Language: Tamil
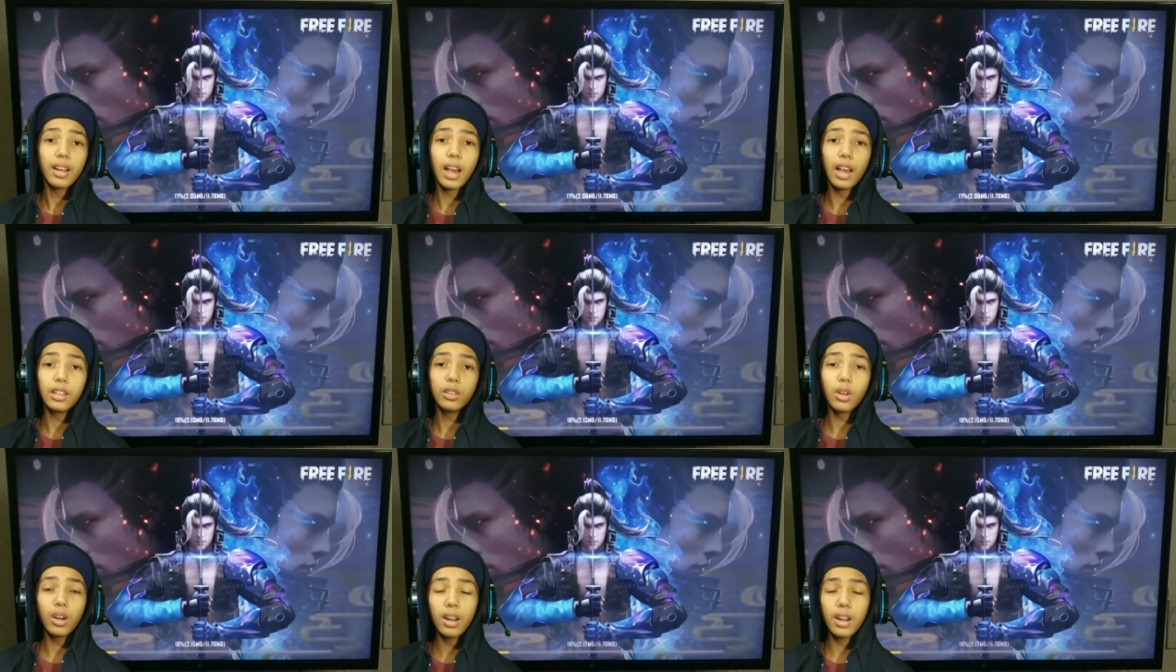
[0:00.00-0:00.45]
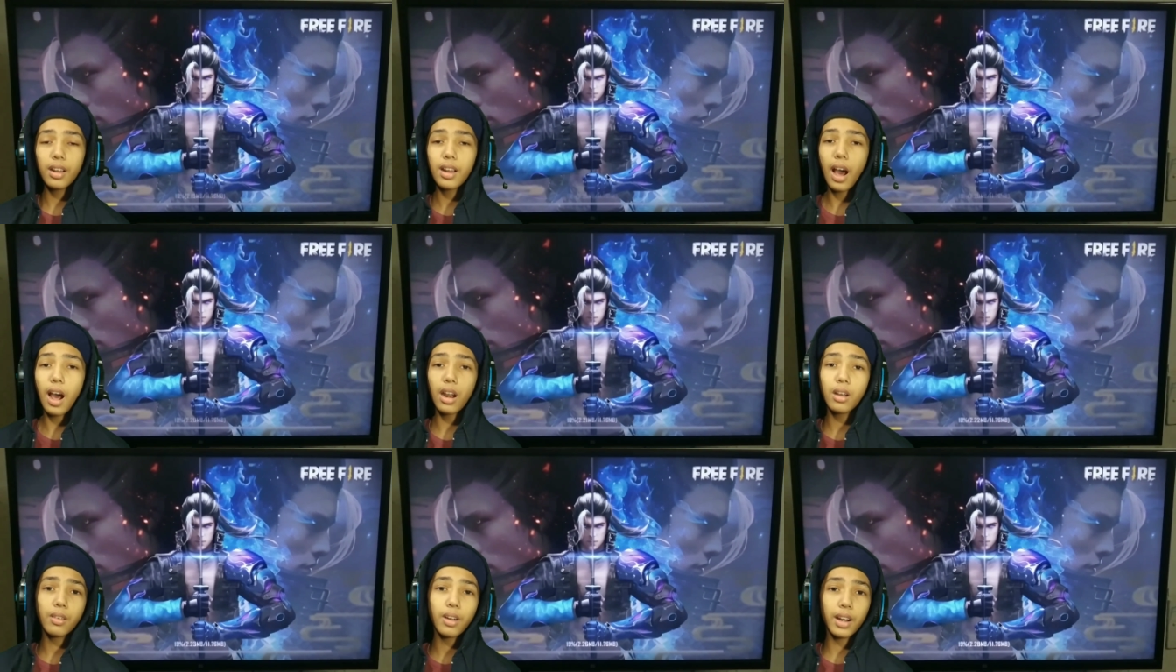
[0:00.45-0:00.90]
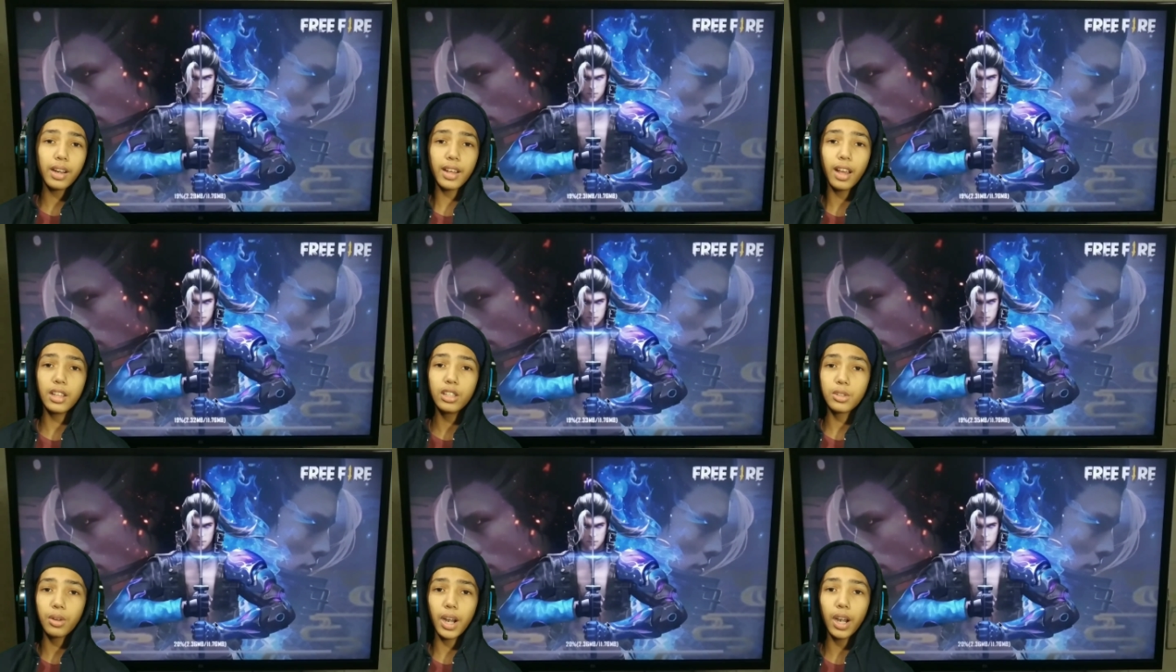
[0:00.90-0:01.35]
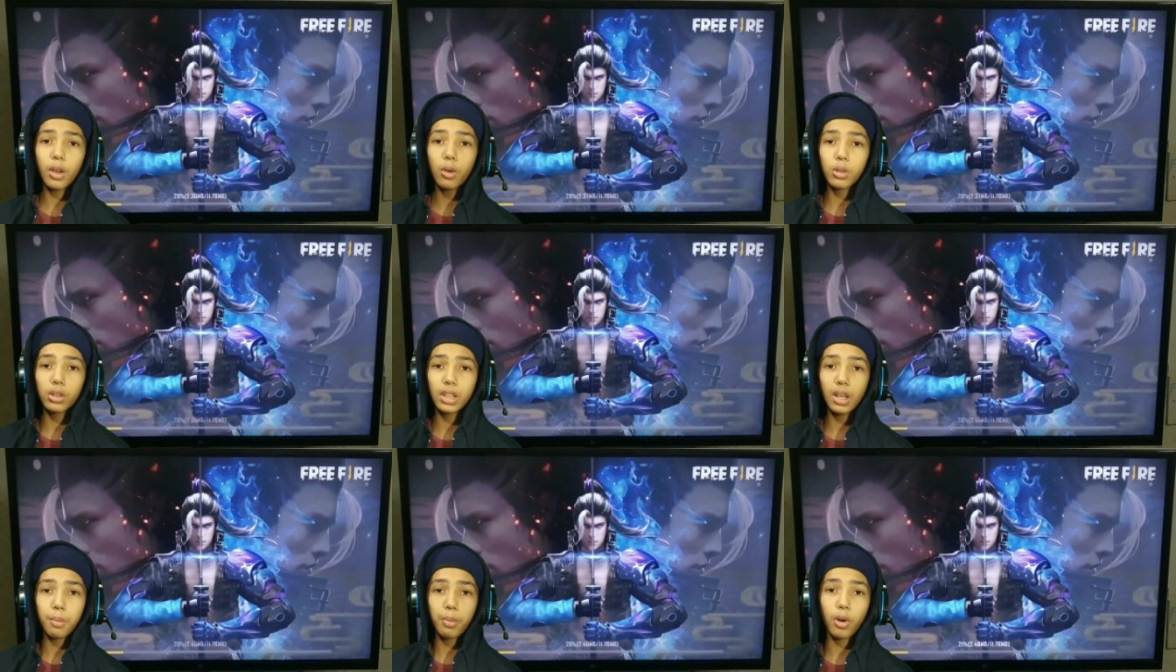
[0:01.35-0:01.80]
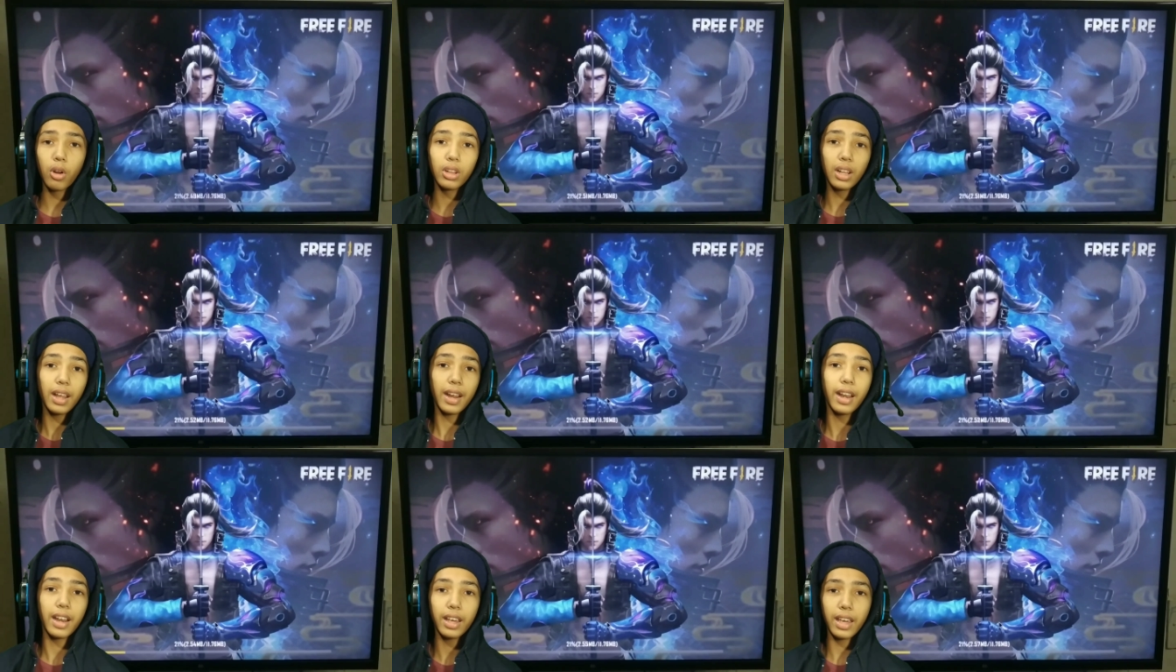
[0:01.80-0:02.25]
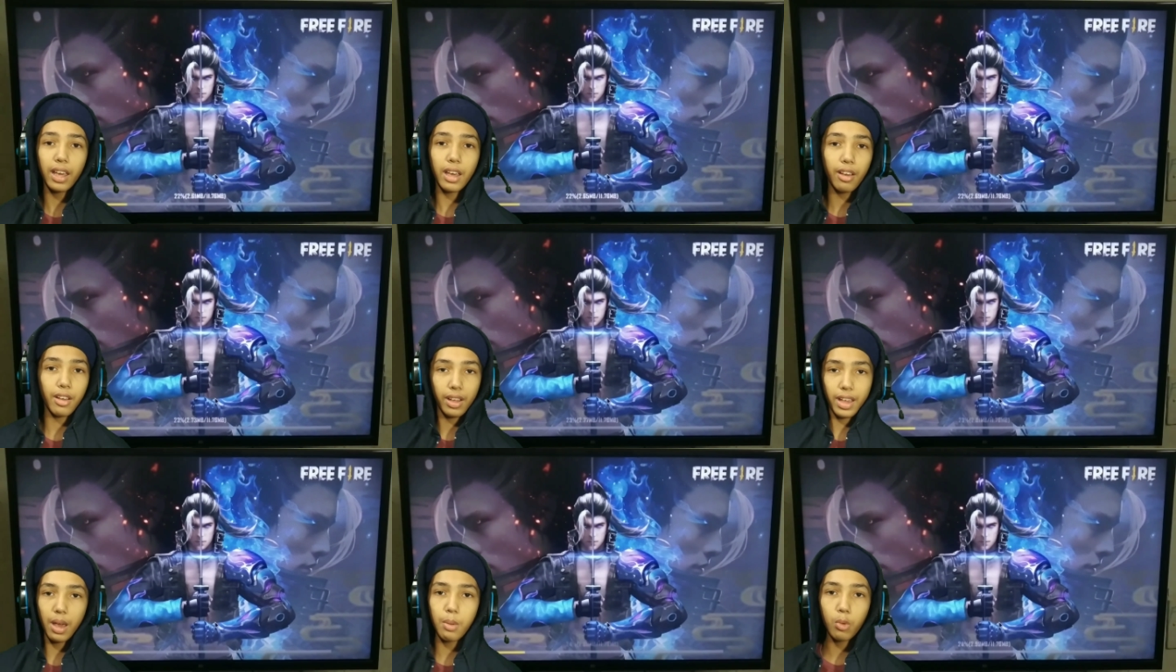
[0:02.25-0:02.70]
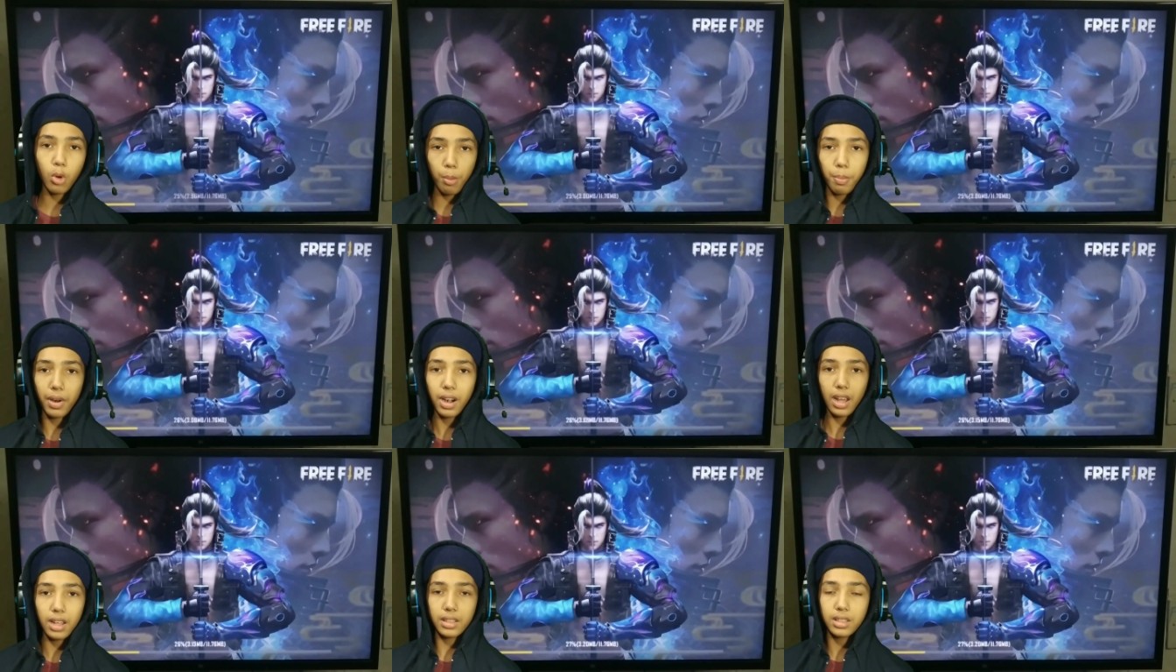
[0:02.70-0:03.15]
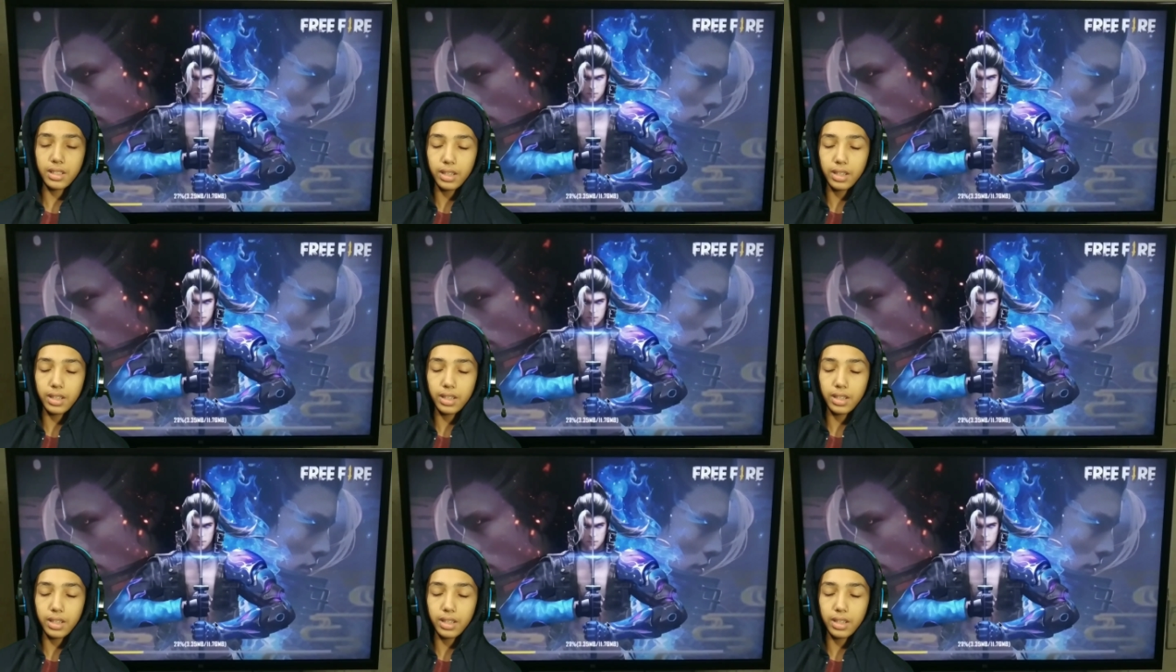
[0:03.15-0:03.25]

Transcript: நான் இதோட நாலு வாட்டி அஞ்சு வாட்டி குத்த அப்புறம் தான் எனக்கே கேம் ஓப்பன்